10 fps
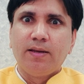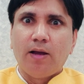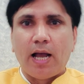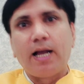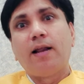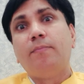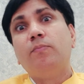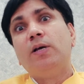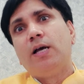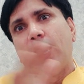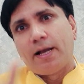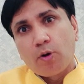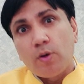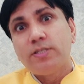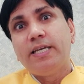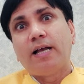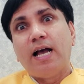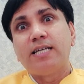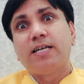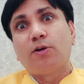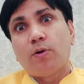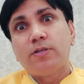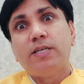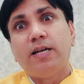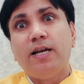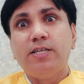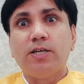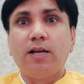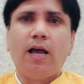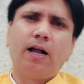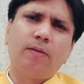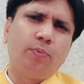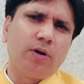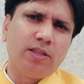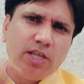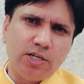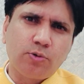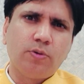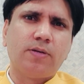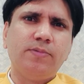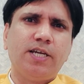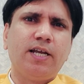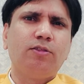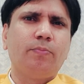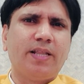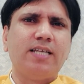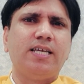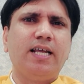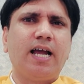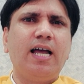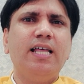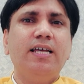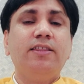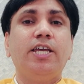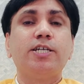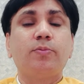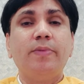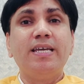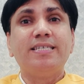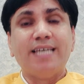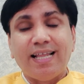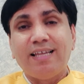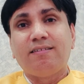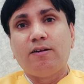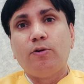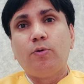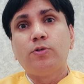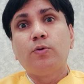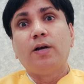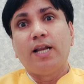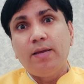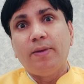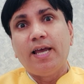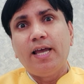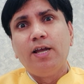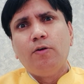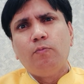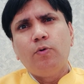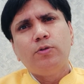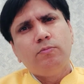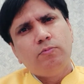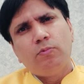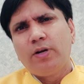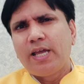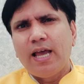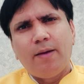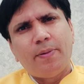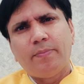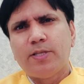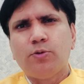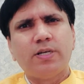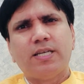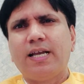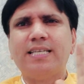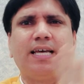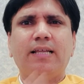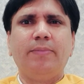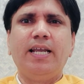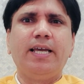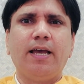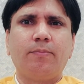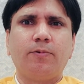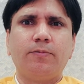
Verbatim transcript: अगर हम अक्रॉस दी कास्ट अक्रॉस दी रिलीजन अगर पूरे देश को समझेंगे तो पता चलेगा देश में ज़्यादातर लोग जो गरीब हैं वो उनके यहाँ पर बच्चों की संख्या ज़्यादा मिलेगी आपको